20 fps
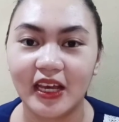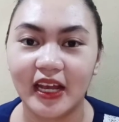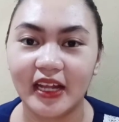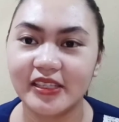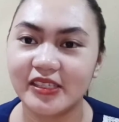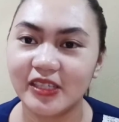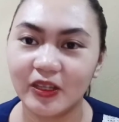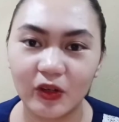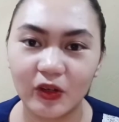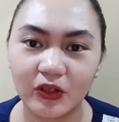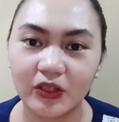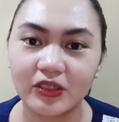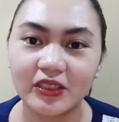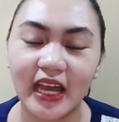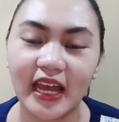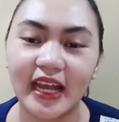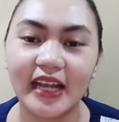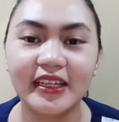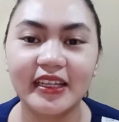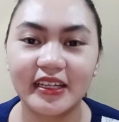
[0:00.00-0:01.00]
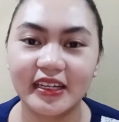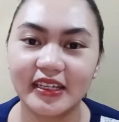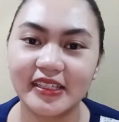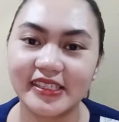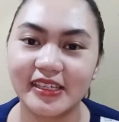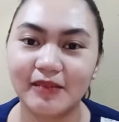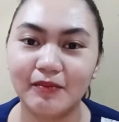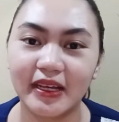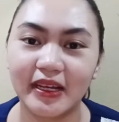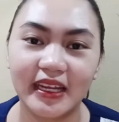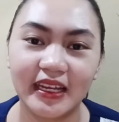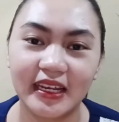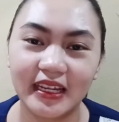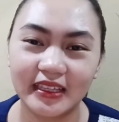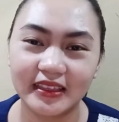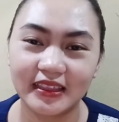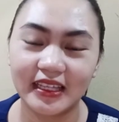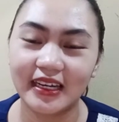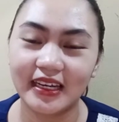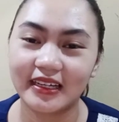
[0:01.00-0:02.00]
And siguro dahil na rin sa
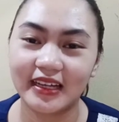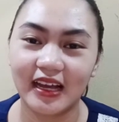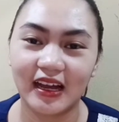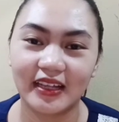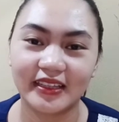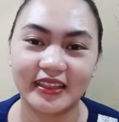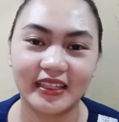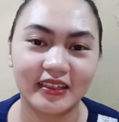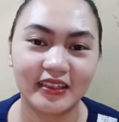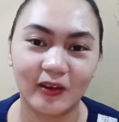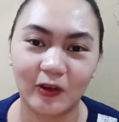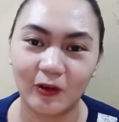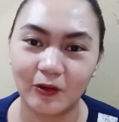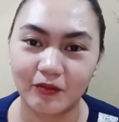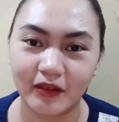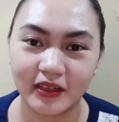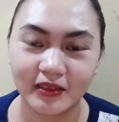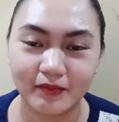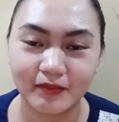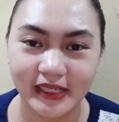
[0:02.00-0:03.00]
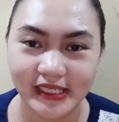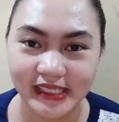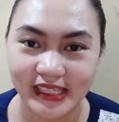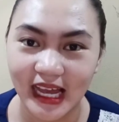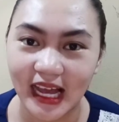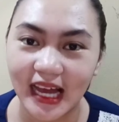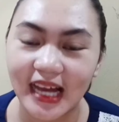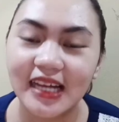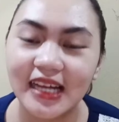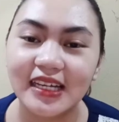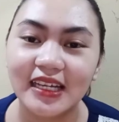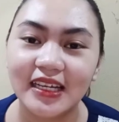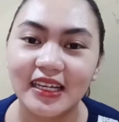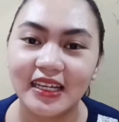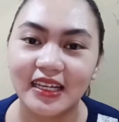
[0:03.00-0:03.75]
mahilig talaga din akong magbasa.